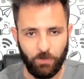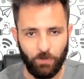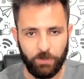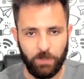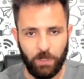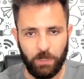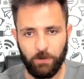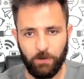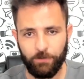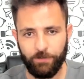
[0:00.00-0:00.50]
o
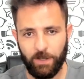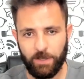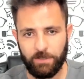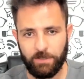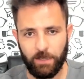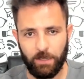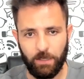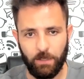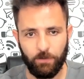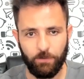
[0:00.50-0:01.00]
que, que eu vou
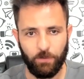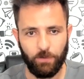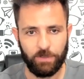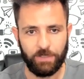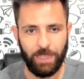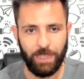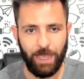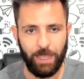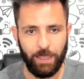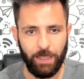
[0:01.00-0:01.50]
fazer? Eu vou
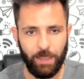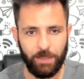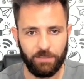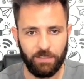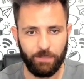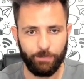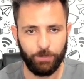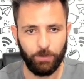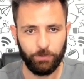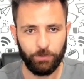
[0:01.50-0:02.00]
usar
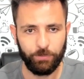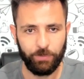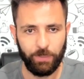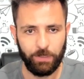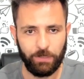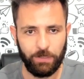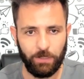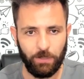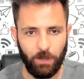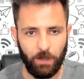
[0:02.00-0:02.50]
esse produto
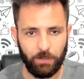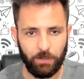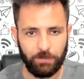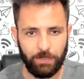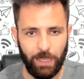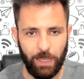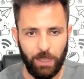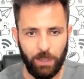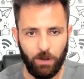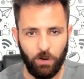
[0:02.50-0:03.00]
aqui, ó,
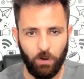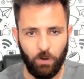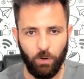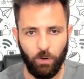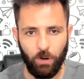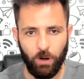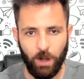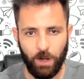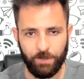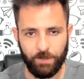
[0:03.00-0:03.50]
tá?
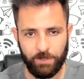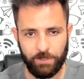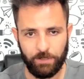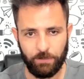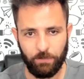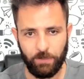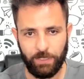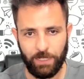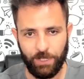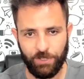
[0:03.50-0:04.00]
Cortes
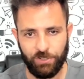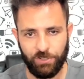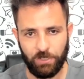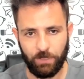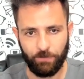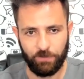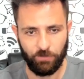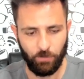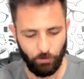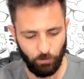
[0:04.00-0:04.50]

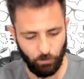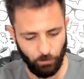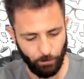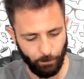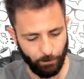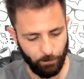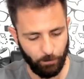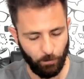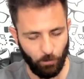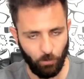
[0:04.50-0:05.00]
lucrativos. Vou
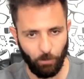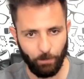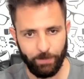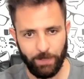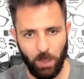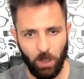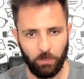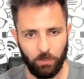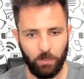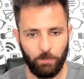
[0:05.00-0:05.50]

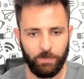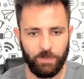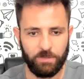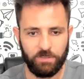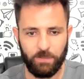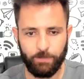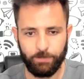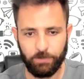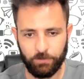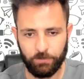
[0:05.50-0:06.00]
copiar o nome
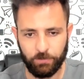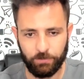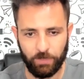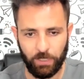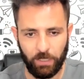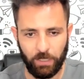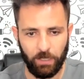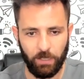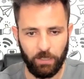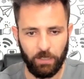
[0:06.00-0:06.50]
desse produto
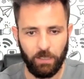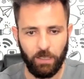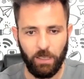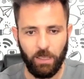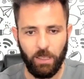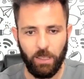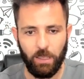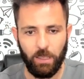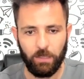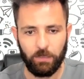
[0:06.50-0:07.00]
aqui.
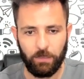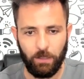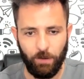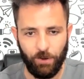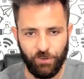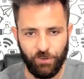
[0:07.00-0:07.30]
Então a